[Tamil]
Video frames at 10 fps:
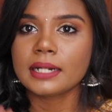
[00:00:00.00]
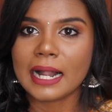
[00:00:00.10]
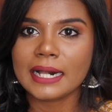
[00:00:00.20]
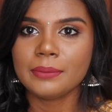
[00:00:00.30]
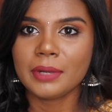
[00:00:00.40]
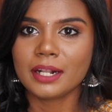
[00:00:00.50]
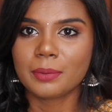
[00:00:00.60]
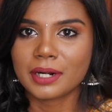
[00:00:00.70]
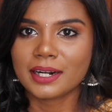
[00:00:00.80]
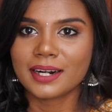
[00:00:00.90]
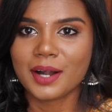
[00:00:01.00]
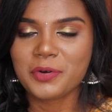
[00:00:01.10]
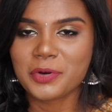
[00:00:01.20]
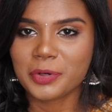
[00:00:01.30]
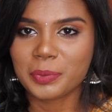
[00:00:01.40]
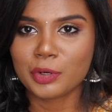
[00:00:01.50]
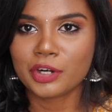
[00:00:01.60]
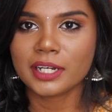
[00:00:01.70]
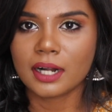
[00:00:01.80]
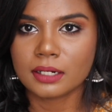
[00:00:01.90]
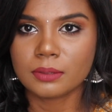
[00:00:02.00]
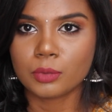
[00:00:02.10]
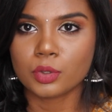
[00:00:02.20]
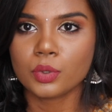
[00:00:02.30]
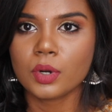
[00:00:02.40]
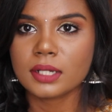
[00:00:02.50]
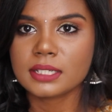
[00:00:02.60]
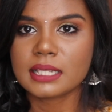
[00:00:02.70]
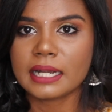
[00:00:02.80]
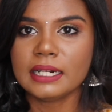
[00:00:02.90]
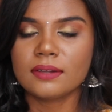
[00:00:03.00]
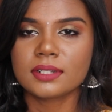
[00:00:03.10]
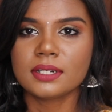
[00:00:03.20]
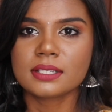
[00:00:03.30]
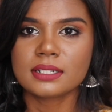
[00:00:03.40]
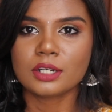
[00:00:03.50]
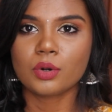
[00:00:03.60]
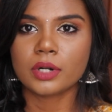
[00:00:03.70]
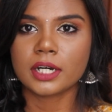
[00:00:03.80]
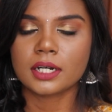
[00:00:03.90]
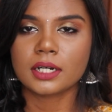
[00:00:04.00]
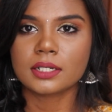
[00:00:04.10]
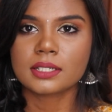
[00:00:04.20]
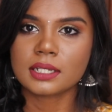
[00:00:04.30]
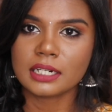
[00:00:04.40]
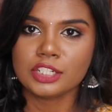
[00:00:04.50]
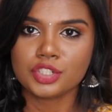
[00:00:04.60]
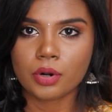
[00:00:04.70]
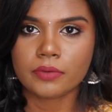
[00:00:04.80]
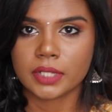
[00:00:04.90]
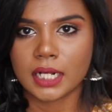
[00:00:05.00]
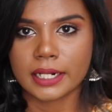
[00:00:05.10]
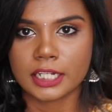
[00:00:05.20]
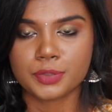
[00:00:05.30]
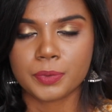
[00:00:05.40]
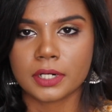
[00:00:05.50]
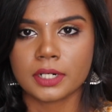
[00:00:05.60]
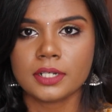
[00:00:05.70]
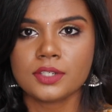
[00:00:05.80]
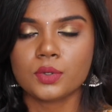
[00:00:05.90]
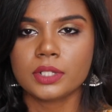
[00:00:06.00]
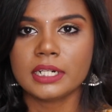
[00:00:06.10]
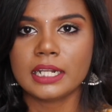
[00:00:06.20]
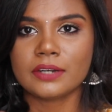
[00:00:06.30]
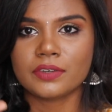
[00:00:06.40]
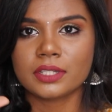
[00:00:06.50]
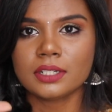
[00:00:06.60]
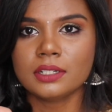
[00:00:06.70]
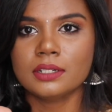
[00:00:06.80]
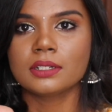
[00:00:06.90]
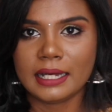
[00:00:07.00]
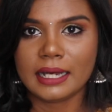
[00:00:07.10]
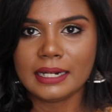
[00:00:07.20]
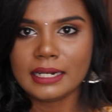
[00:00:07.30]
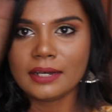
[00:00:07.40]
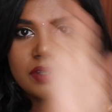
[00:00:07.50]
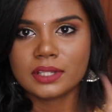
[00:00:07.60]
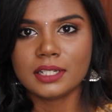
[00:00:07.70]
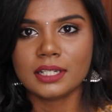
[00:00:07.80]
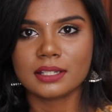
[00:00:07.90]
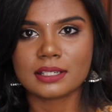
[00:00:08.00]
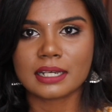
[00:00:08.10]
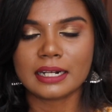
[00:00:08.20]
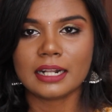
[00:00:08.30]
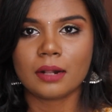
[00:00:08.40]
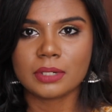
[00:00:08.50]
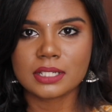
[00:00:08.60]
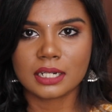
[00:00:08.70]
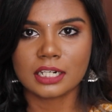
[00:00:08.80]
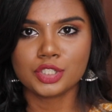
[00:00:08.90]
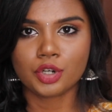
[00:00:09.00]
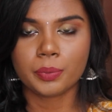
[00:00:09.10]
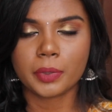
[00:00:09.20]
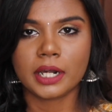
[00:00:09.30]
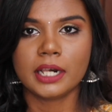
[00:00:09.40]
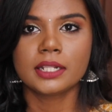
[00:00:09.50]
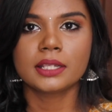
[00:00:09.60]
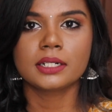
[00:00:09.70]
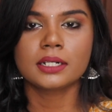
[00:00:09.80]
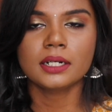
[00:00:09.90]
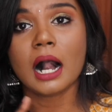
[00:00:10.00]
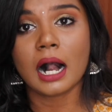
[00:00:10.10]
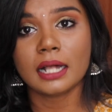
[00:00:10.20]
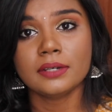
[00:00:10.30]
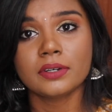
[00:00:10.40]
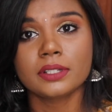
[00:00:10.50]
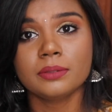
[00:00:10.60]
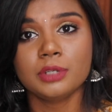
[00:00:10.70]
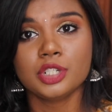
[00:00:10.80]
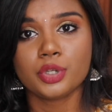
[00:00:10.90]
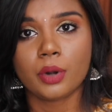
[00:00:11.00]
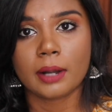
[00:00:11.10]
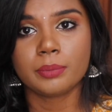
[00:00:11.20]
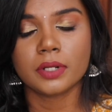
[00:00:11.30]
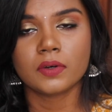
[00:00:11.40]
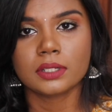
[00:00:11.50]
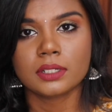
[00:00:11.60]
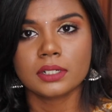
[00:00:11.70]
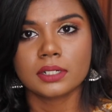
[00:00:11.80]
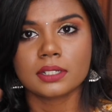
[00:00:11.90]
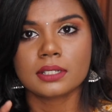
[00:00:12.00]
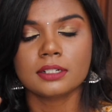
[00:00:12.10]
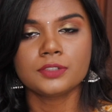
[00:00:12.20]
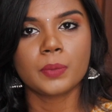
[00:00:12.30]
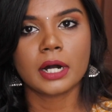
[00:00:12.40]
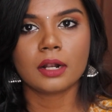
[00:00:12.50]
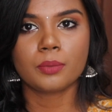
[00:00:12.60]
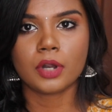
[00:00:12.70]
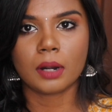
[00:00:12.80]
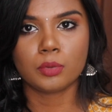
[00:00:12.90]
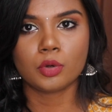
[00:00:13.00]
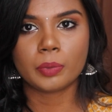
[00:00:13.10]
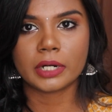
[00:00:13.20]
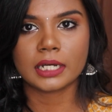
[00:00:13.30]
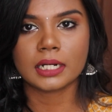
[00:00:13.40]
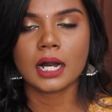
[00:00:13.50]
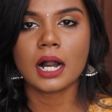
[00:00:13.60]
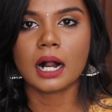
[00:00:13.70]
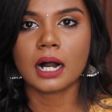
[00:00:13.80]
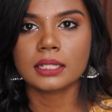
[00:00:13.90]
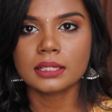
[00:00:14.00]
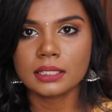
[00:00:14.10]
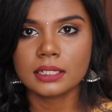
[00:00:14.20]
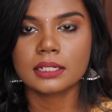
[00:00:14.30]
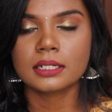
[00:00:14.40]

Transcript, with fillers: நான் இனிமேல் என்ன பண்ணுறேன்னா ஒரு ஒரு ப்ராடக்ட் காட்டும் போதும் சைடில் வந்து லிஸ்டிங்கோட ஸ்க்ரீன்ஷாட் வந்து அட்டாச் பண்ணுறேன் ஸோ தட் நீங்கள் வந்து என்ன வந்து இந்த ஸ்க்ரீன் ஆர்டே ஸ்க்ரீன்ஷாட் எடுத்துட்டு அதை வந்து மீஷோ ஆப்பில் வந்து சர்ச் பாரில் போய் அப்லோட் பண்ணீங்கன்னா அந்த